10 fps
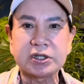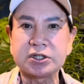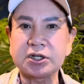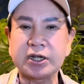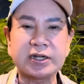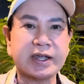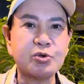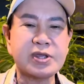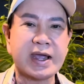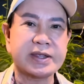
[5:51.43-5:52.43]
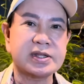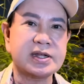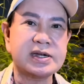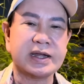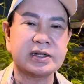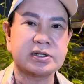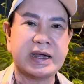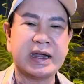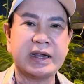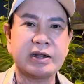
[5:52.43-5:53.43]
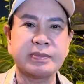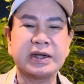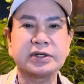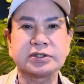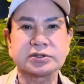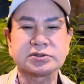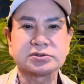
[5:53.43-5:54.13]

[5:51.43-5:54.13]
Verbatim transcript: chứ để nó kéo dài như thế này thì ai làm ăn được